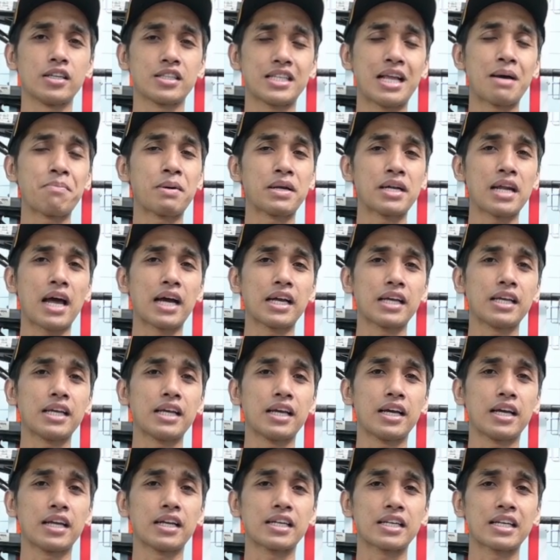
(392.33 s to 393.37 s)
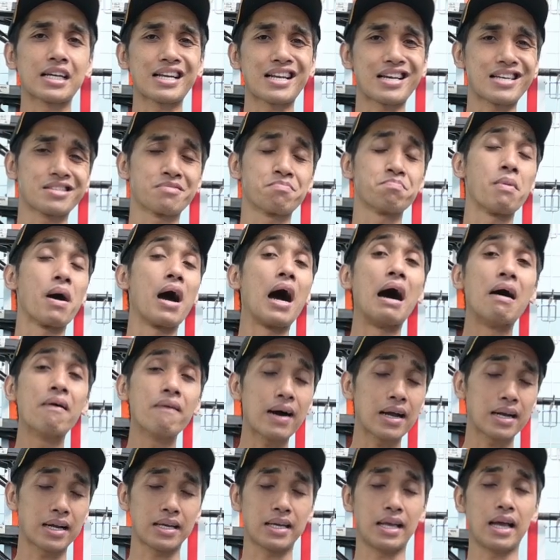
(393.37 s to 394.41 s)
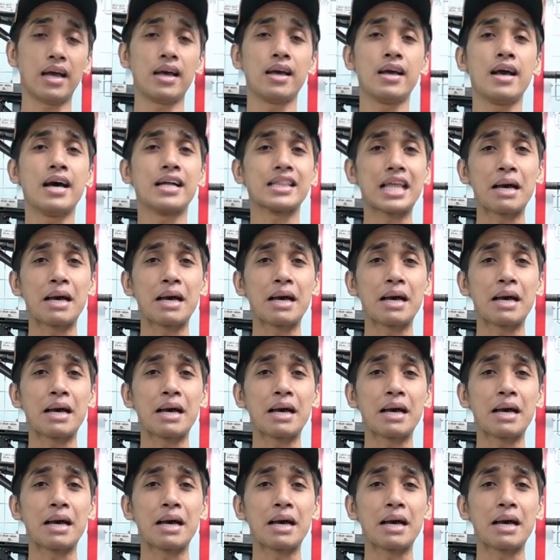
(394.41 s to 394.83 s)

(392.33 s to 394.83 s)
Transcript: senapan angin kelas bawah lah ya.